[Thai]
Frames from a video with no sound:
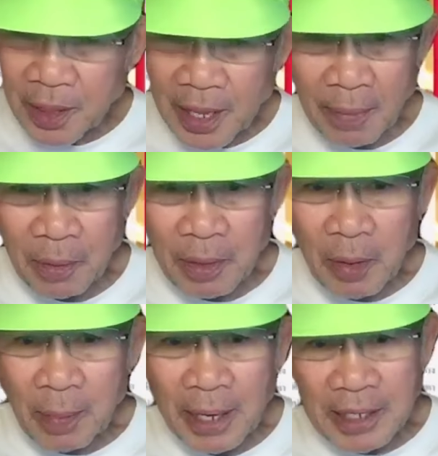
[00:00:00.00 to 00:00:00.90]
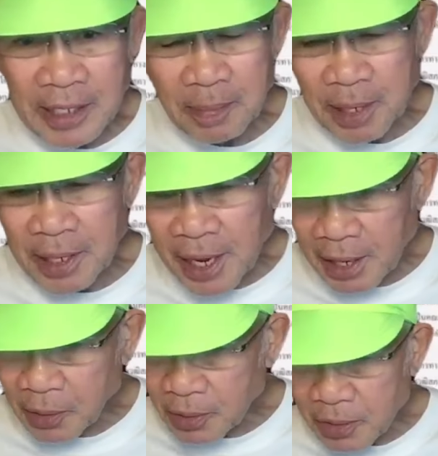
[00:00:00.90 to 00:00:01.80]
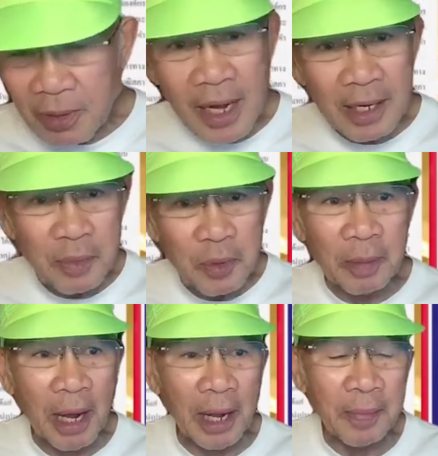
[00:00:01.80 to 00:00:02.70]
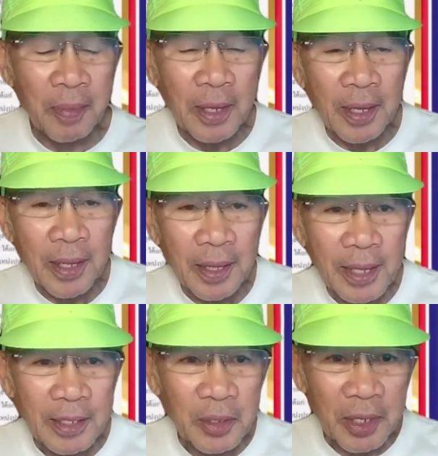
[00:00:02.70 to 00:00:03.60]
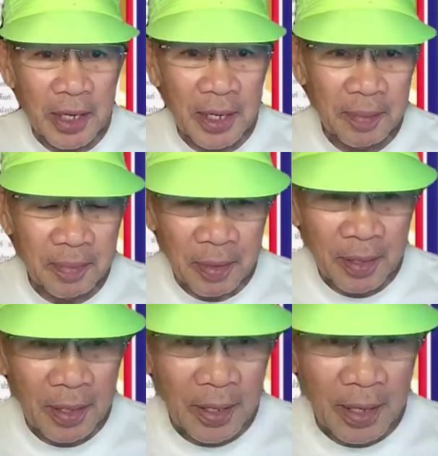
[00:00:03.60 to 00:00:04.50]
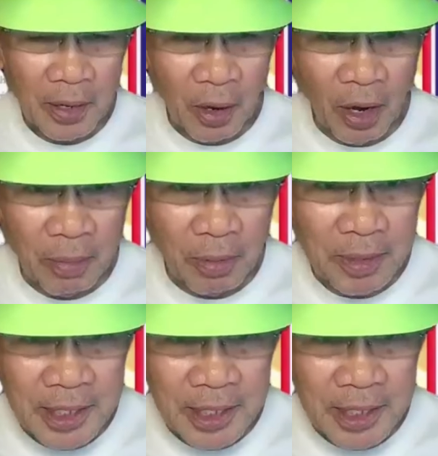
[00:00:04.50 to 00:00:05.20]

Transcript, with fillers: แต่ผมคิดว่าภายในสิบปีข้างหน้าเราคงต้องร่างรัฐนูลกันใหม่ ถ้าโชคดี ก่อนผมจะ